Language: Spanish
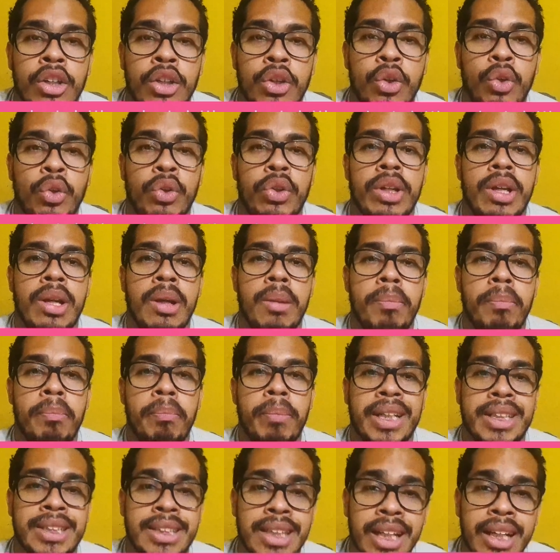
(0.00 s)
con el
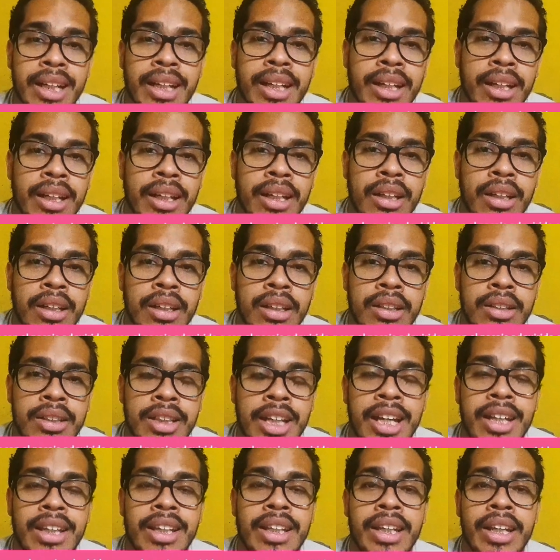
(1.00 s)
pasaje
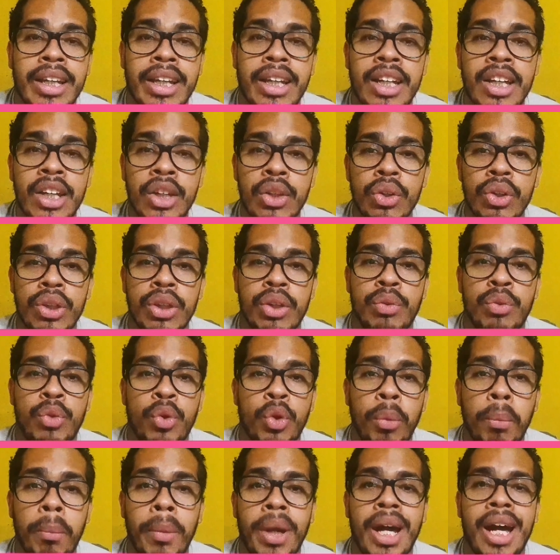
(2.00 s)
ya adquirido de
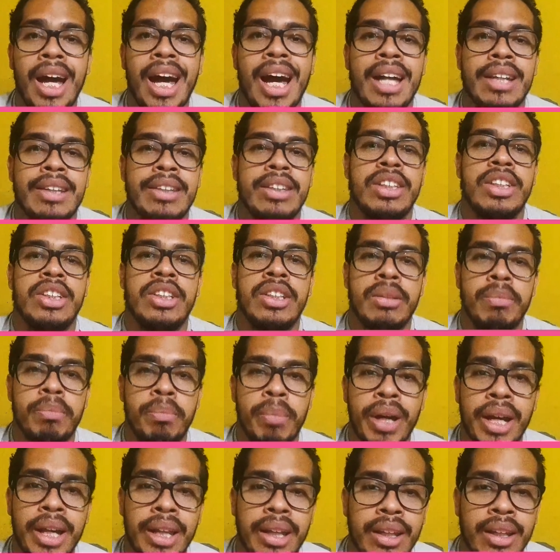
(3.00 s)
forma
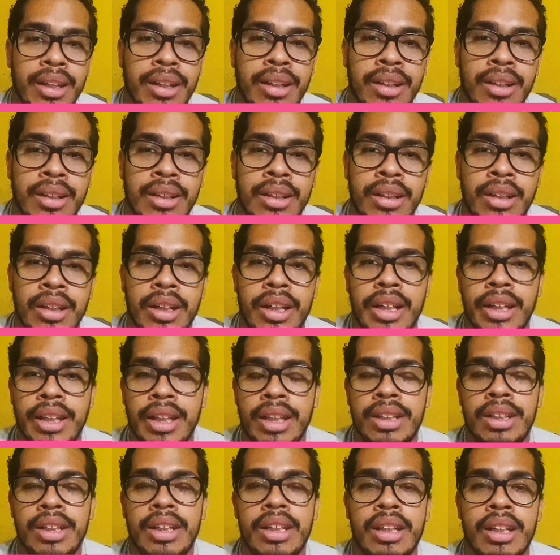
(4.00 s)
anticipada, es
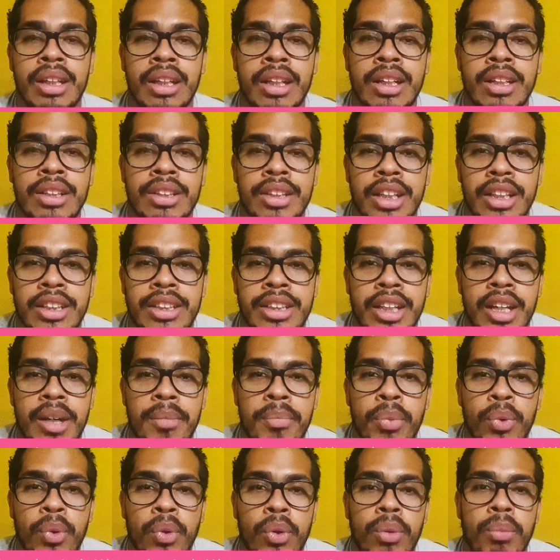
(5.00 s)
decir, ya sea
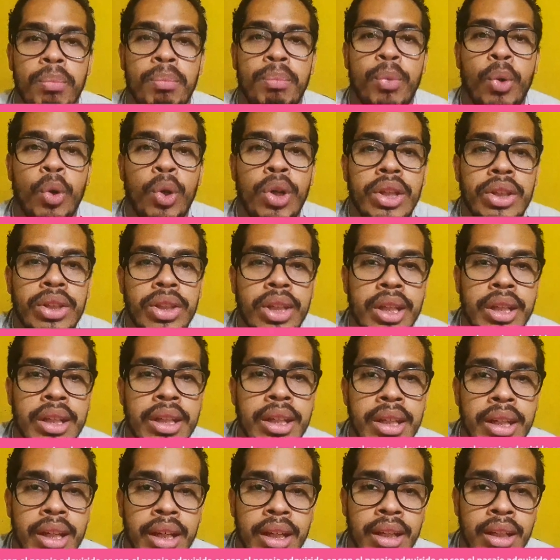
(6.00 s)
por
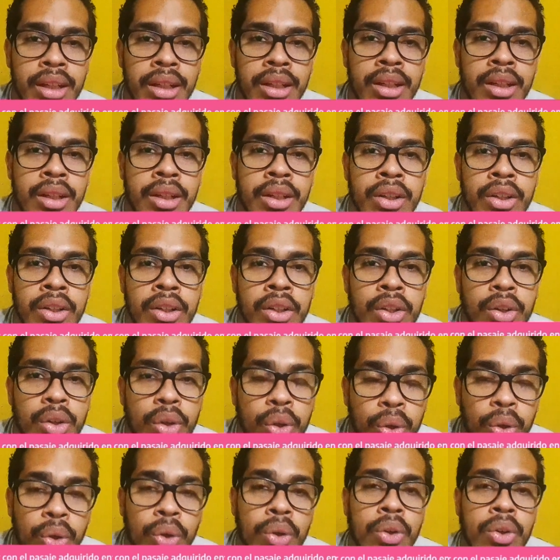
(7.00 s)
boletería
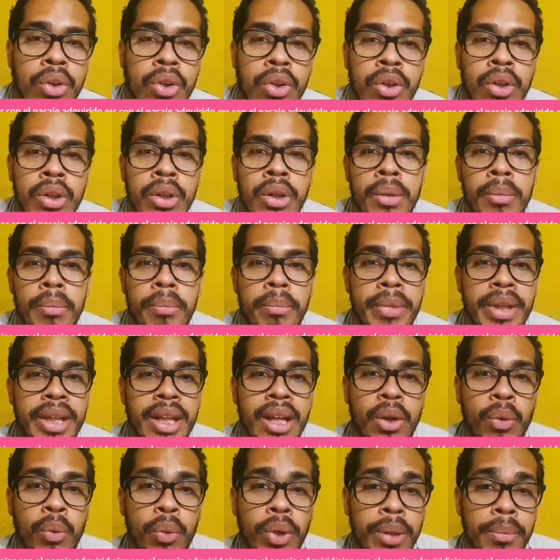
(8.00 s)
o
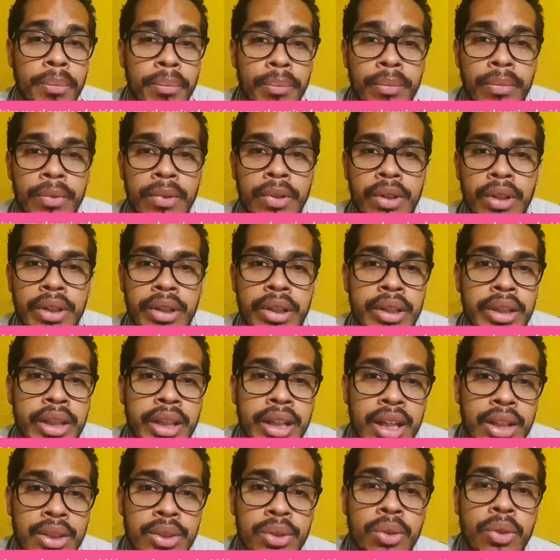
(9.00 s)
vía web, en este
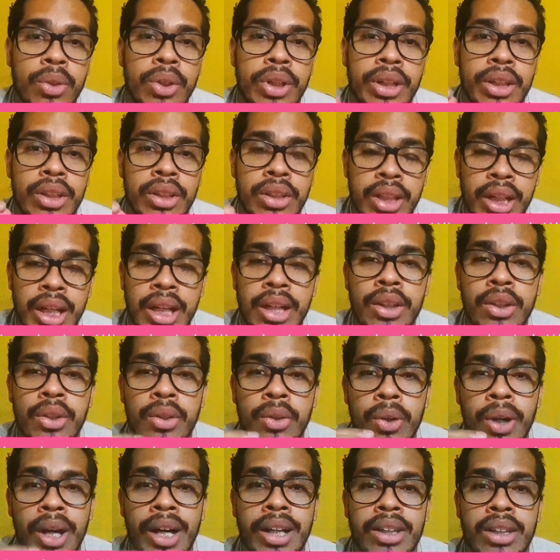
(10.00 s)
caso
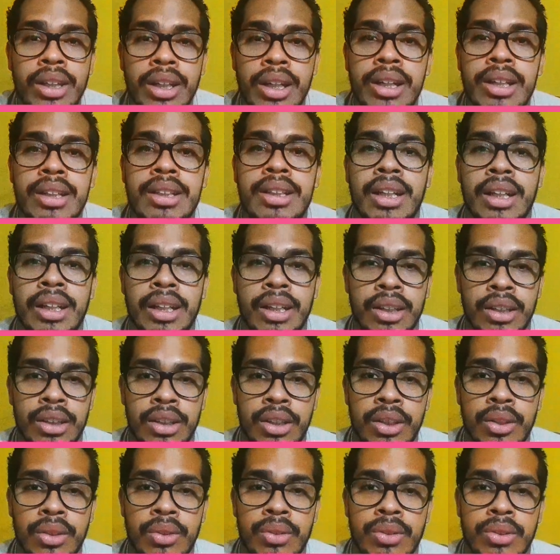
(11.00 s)
entrando a trenes
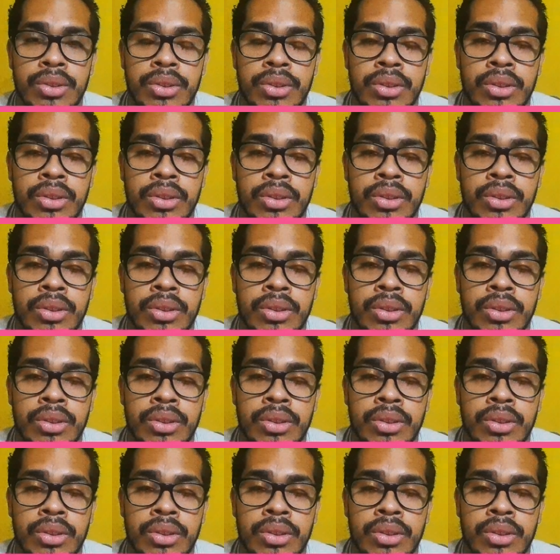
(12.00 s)
argentinos